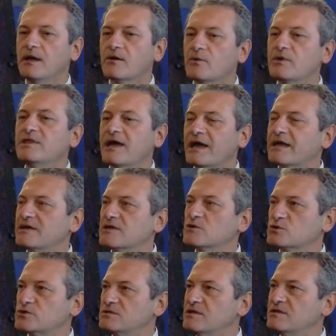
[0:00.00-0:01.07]
quindi anche le
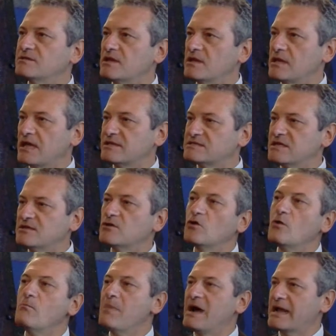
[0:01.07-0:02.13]
cosiddette aziende
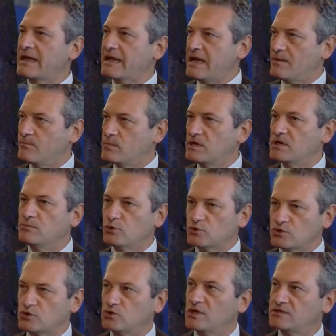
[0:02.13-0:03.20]
non bancabili
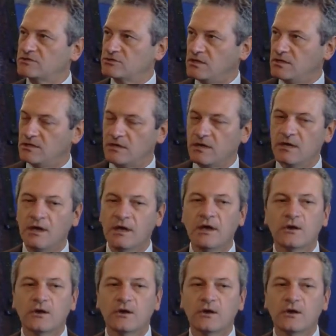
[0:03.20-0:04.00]
possono accedere,